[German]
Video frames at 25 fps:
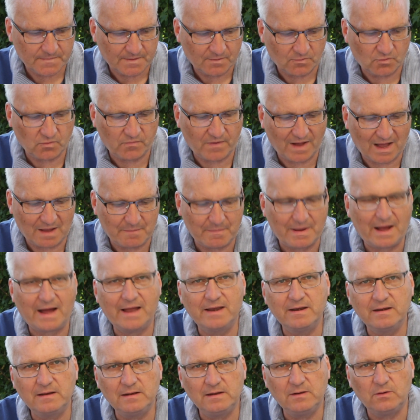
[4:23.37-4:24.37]
So war am
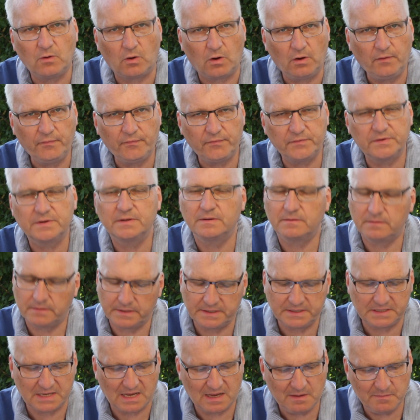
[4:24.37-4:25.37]
Handeln oft,
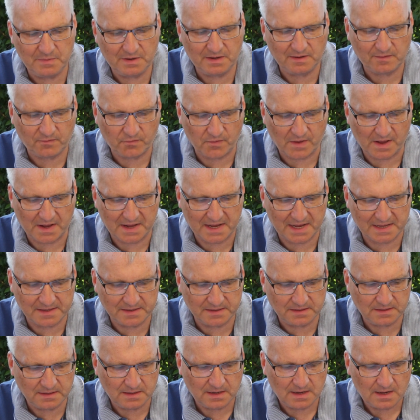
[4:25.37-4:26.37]
nicht immer, zu
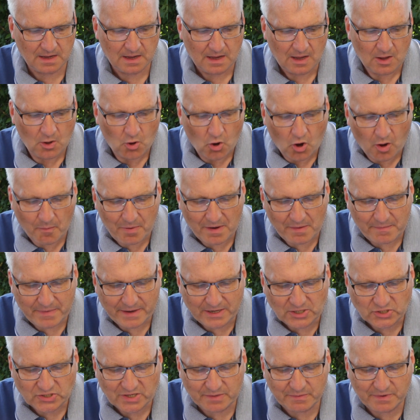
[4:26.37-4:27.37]
erkennen, ob ein
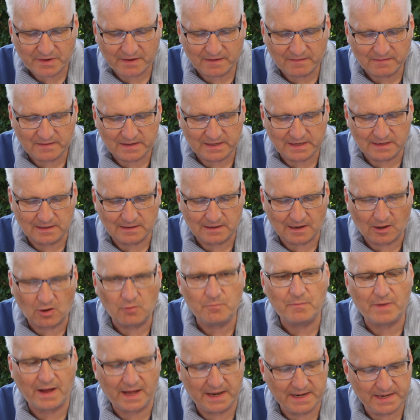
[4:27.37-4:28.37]
Mensch dem christlichen
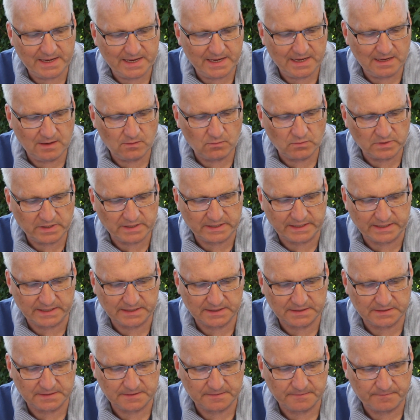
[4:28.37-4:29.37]
Glauben anhing oder
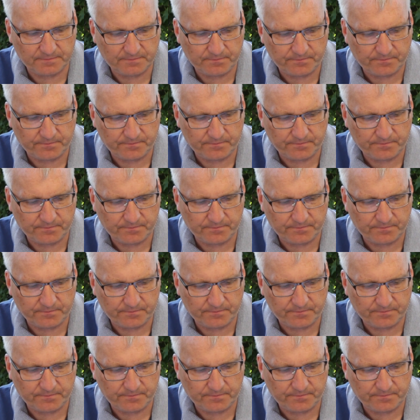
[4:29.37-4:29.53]
nicht.